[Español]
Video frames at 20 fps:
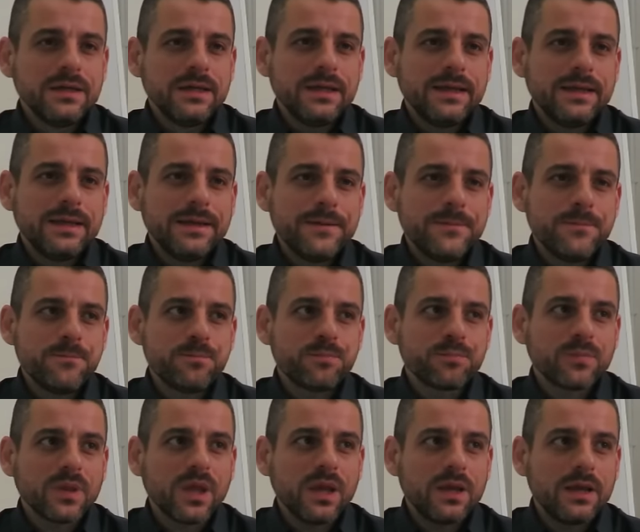
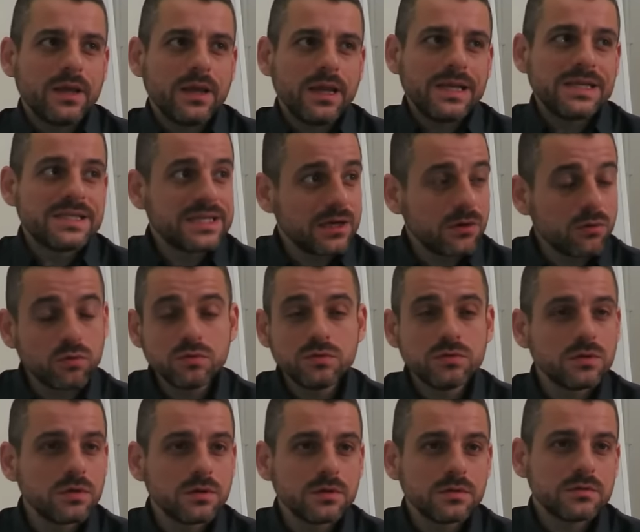Em, el
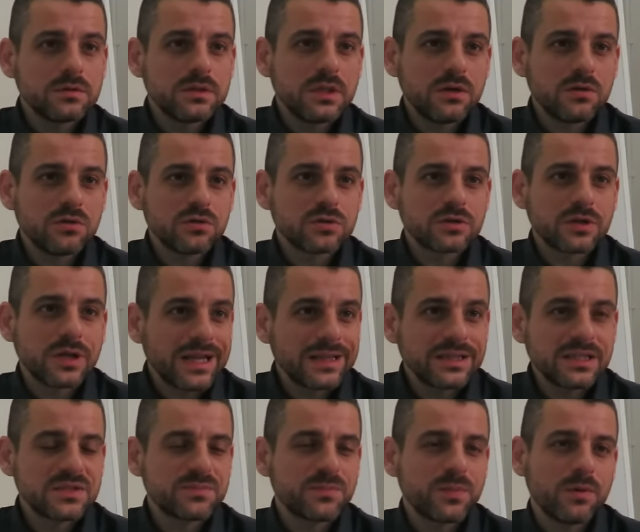segundo de los
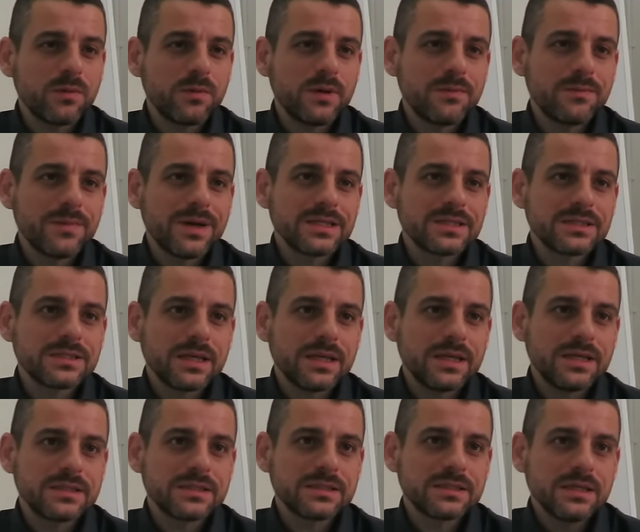grandes problemas
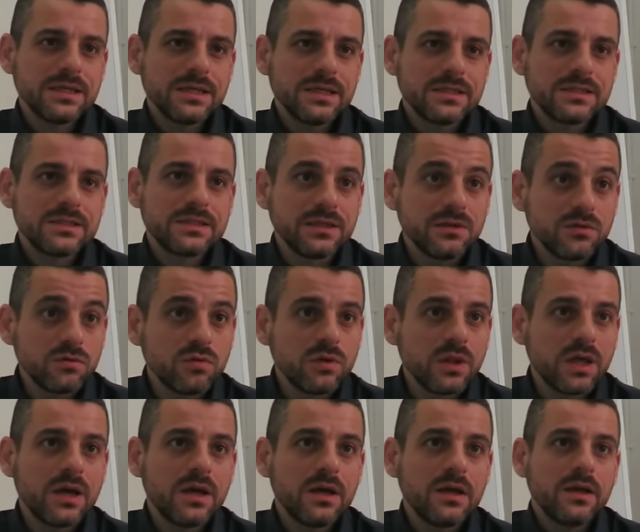es sin
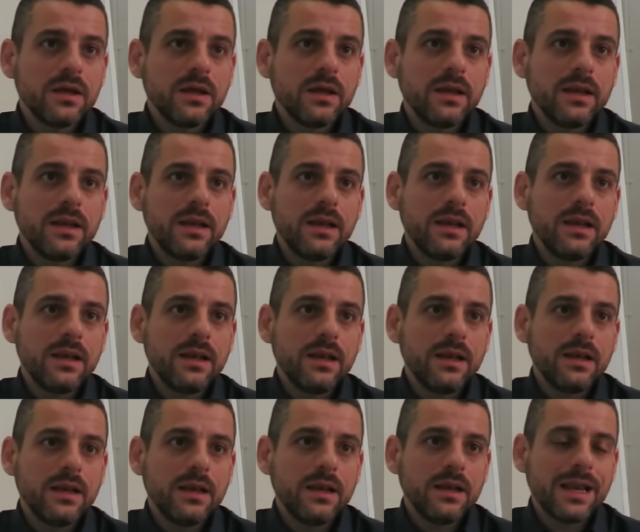duda
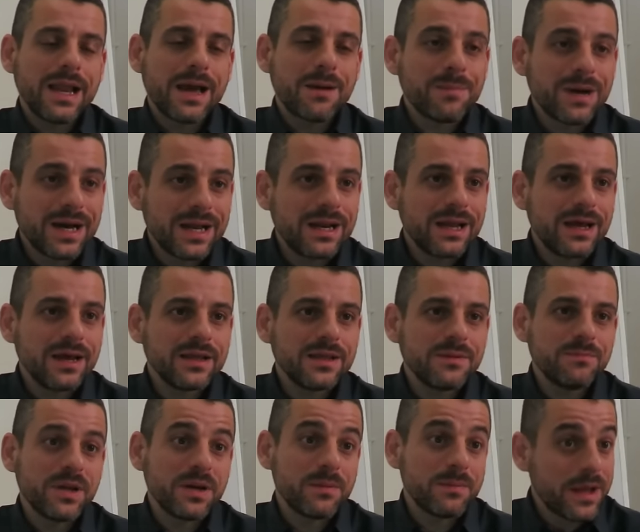la mala
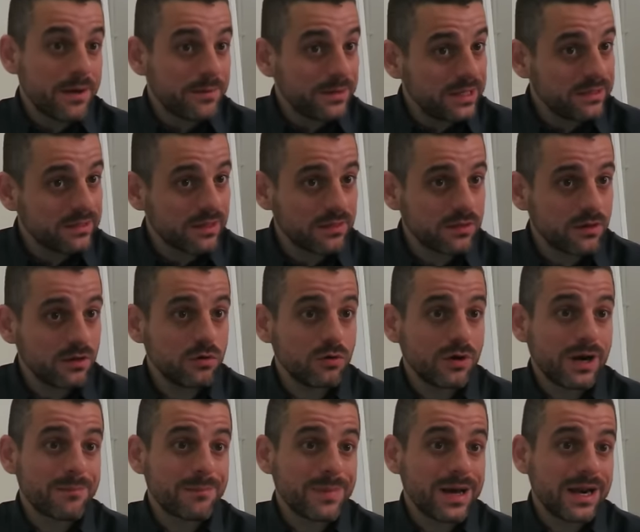impermeabilización o
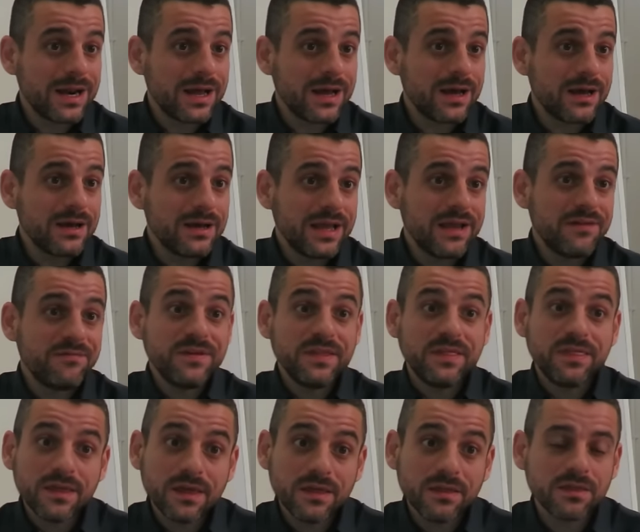la mala
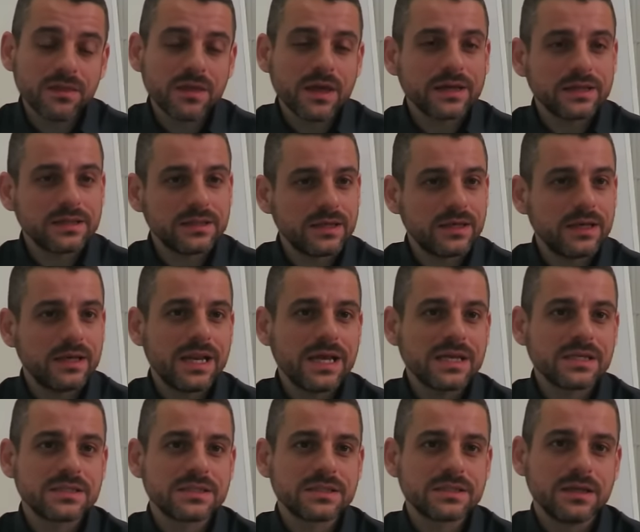eficiencia que tienen
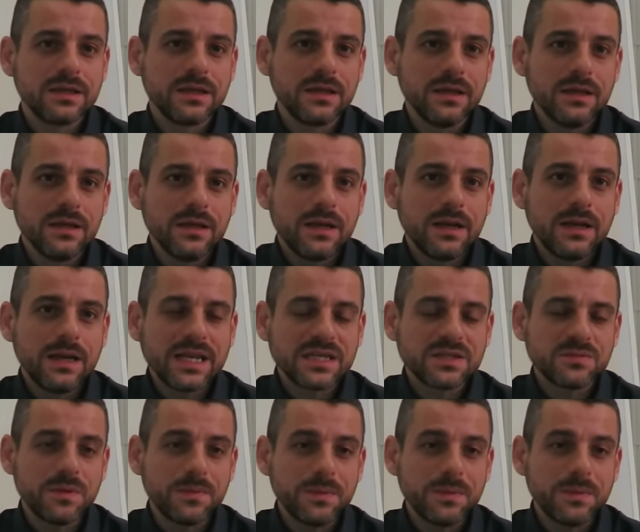eh, las,